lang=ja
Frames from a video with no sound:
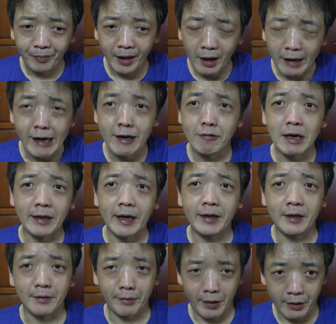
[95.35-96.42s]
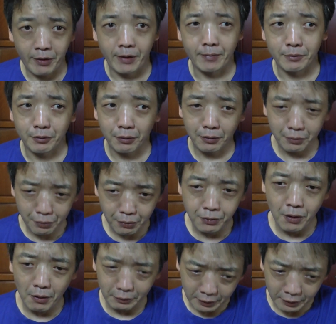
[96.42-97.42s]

辛くはないんですけど、その